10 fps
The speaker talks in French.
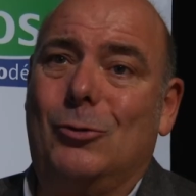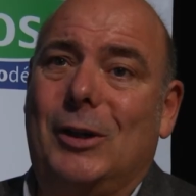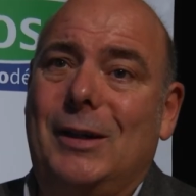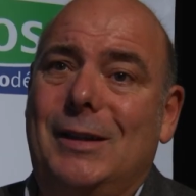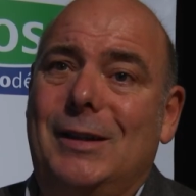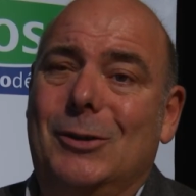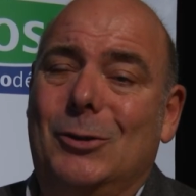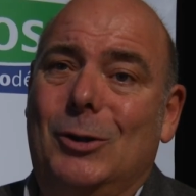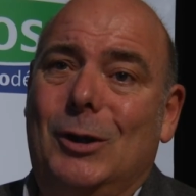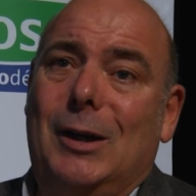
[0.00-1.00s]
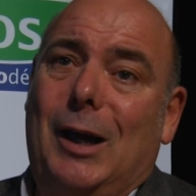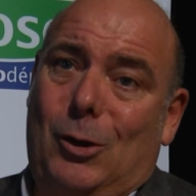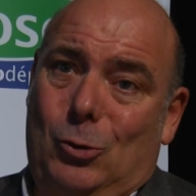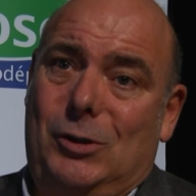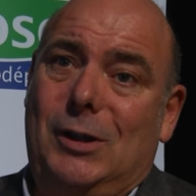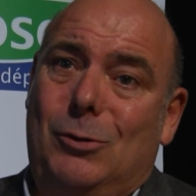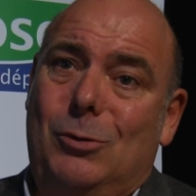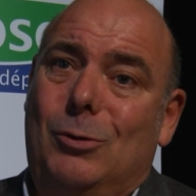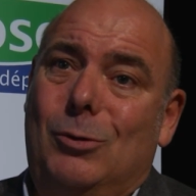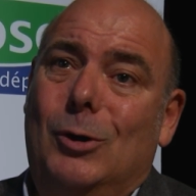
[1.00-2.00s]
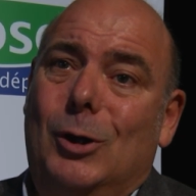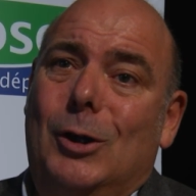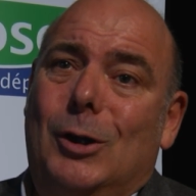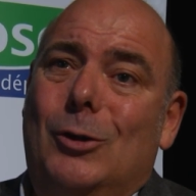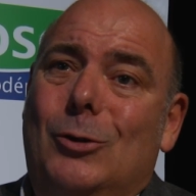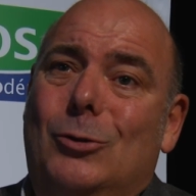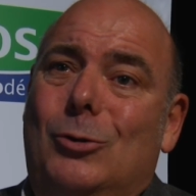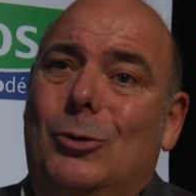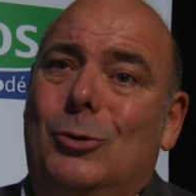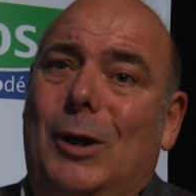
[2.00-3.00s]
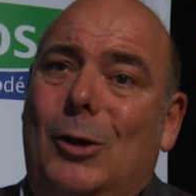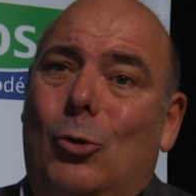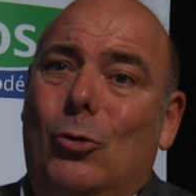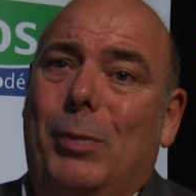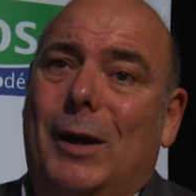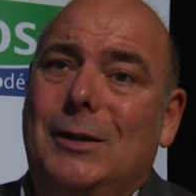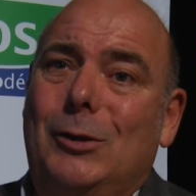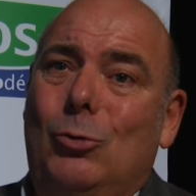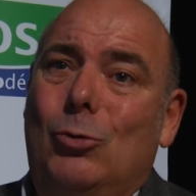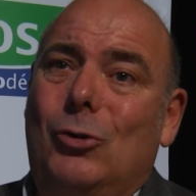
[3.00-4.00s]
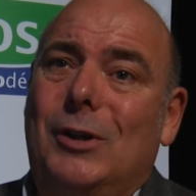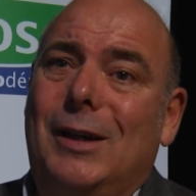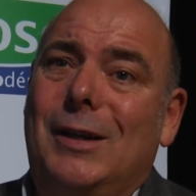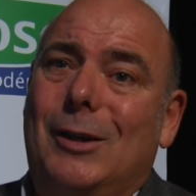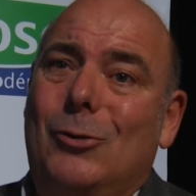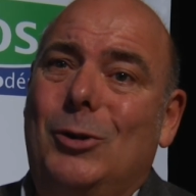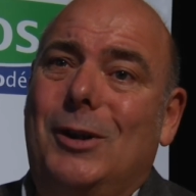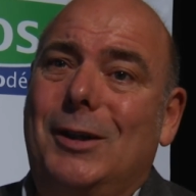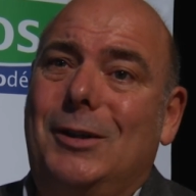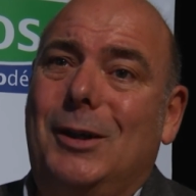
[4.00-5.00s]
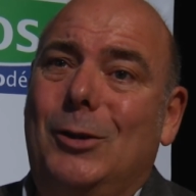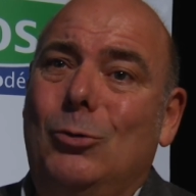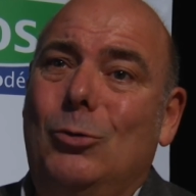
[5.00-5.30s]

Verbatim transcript: j'allais dire, à côté de, de la grosse partie du social et de la solidarité que